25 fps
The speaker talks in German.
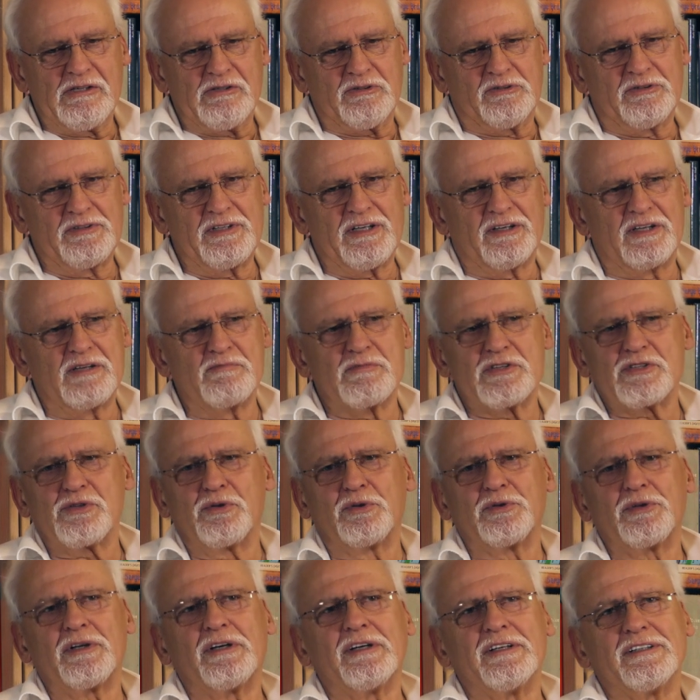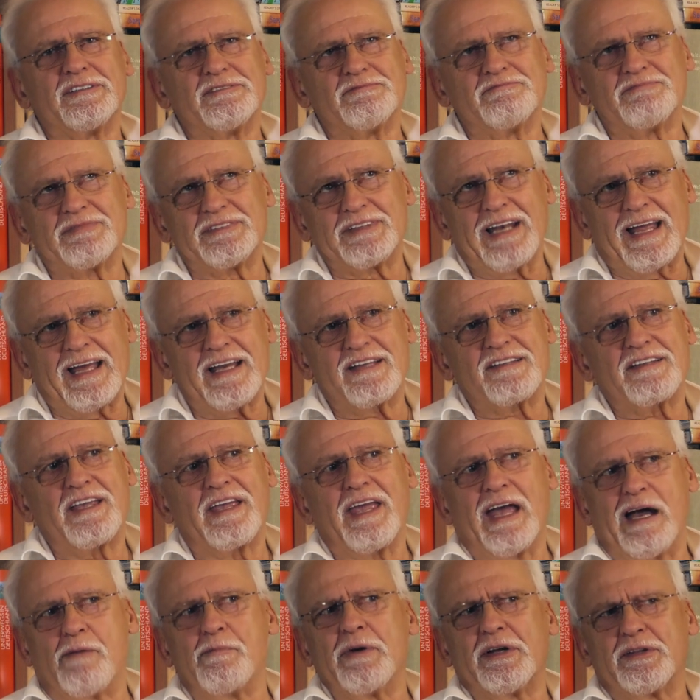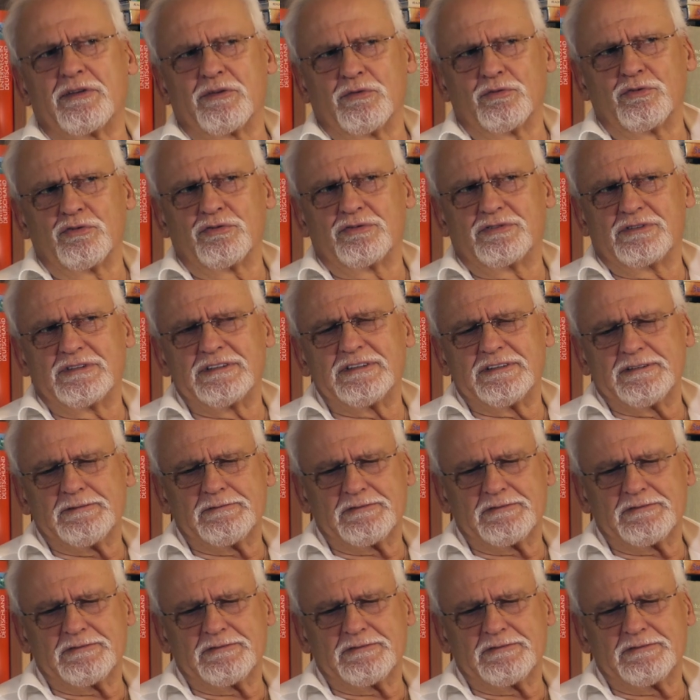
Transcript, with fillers: und der hat immer so da leicht gejammert und äh,